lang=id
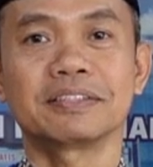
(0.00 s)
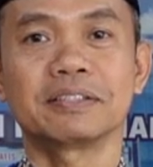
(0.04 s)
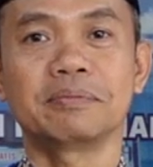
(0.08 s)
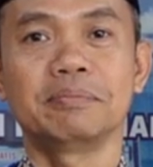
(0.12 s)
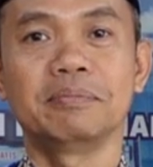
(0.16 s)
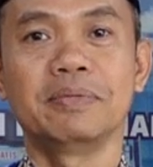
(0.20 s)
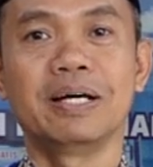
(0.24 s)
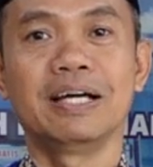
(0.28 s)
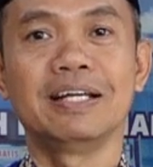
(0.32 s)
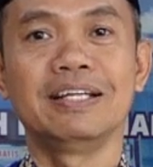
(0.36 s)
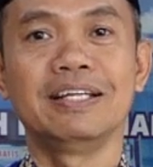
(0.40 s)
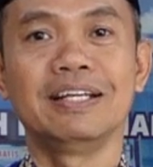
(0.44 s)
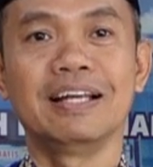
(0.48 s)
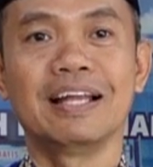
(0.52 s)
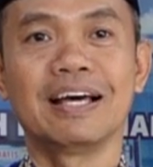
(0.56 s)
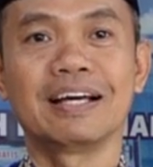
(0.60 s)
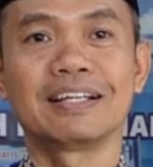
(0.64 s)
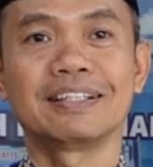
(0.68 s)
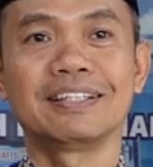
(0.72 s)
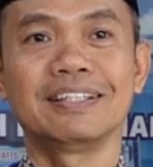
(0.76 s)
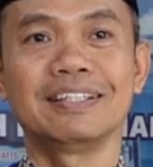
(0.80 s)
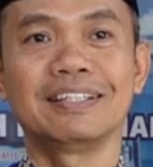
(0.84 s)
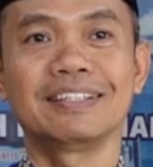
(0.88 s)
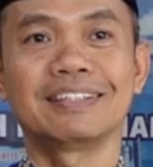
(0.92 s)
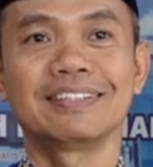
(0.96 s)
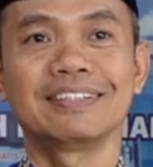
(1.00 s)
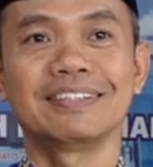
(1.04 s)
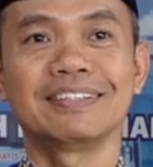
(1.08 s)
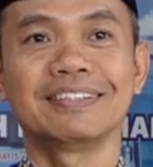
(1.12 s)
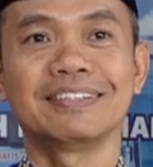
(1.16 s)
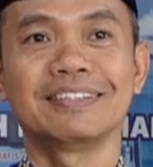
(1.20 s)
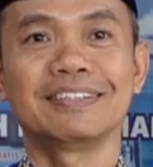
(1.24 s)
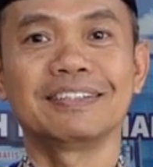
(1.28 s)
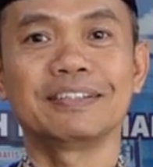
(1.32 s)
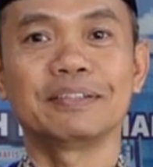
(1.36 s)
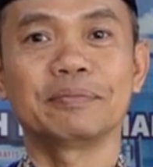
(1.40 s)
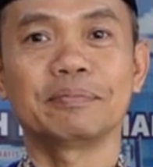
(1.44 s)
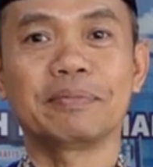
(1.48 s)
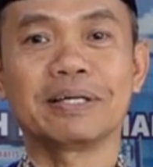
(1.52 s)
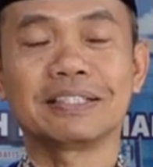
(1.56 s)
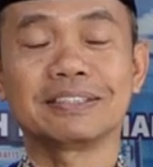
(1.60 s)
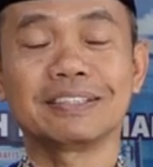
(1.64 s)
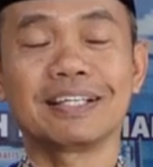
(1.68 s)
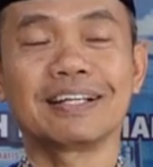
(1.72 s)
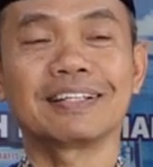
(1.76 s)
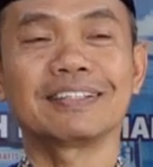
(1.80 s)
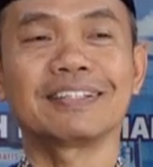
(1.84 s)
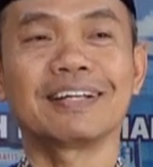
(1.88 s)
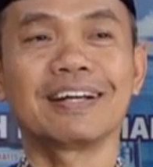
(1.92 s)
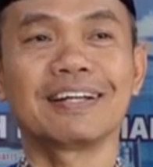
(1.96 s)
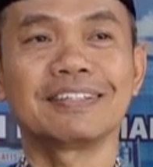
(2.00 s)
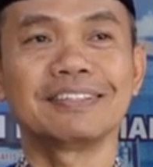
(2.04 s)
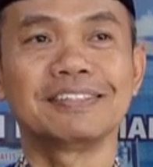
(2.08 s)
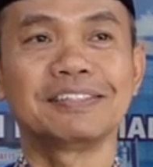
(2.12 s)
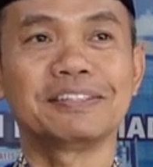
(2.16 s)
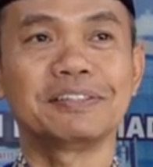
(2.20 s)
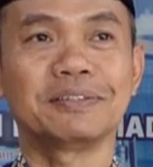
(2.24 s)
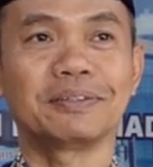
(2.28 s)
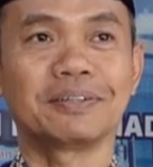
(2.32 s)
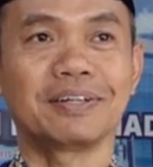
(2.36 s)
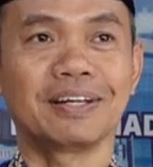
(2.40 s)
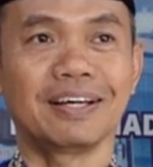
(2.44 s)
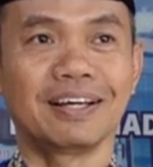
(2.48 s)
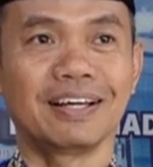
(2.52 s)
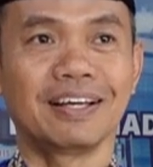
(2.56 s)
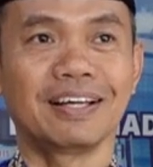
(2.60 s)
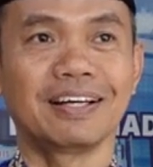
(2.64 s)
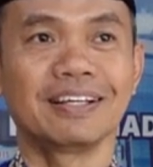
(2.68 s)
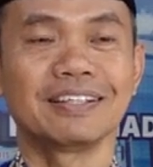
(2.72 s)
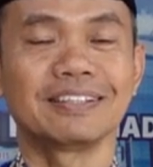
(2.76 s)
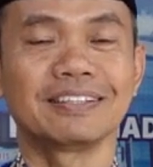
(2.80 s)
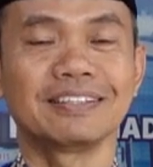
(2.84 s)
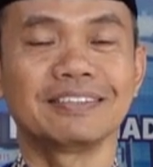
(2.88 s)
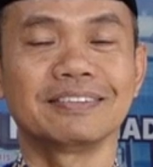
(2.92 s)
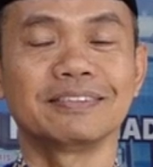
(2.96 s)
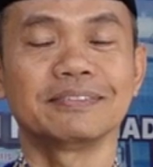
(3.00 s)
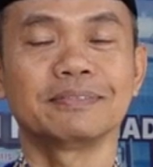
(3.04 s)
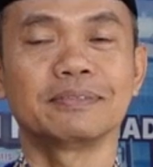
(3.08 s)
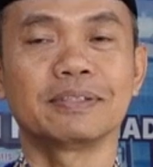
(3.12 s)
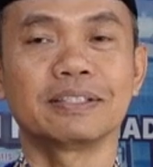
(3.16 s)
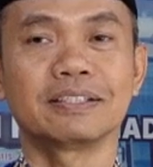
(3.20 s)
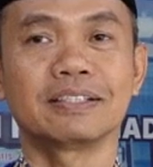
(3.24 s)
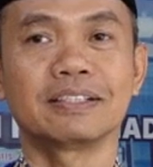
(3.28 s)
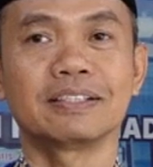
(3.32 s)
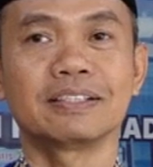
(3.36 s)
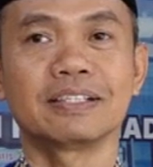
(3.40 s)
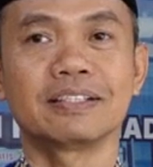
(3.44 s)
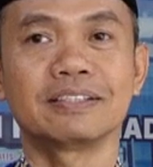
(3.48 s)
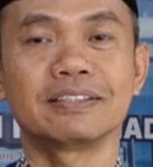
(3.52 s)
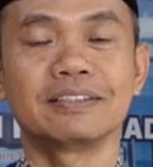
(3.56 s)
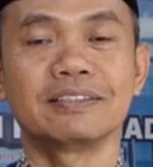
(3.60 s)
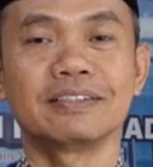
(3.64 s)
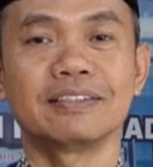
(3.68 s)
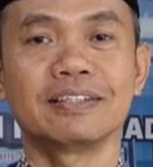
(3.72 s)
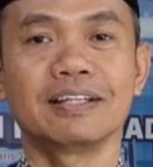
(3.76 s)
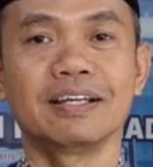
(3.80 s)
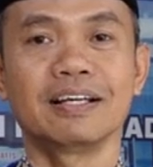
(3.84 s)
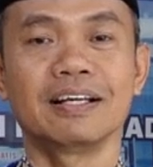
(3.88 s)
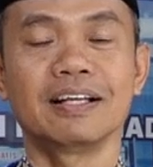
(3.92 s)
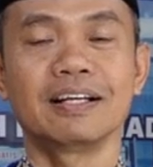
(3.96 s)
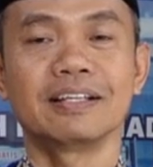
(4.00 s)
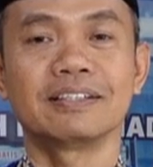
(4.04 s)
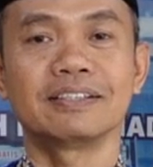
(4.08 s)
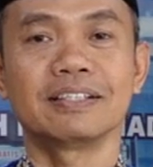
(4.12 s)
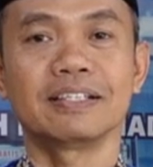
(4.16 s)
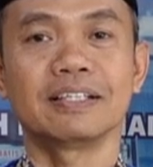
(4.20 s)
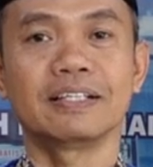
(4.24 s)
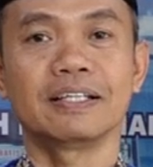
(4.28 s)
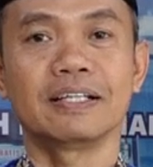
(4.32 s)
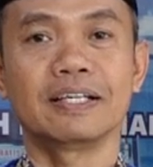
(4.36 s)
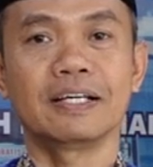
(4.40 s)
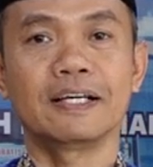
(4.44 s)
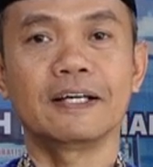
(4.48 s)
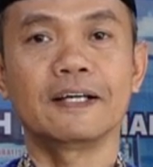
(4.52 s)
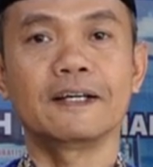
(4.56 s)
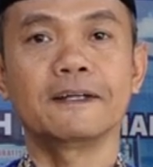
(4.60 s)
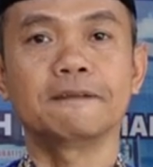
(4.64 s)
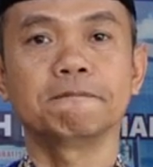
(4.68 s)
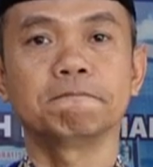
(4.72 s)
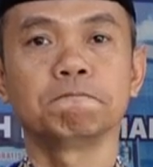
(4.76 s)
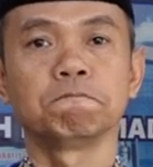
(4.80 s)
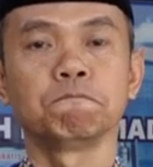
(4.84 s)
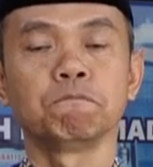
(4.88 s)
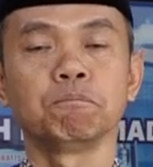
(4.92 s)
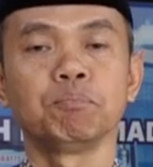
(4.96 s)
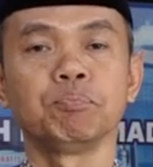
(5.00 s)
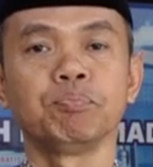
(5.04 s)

kembali lagi ke pasar tradisional gitu pasar tradisional sehingga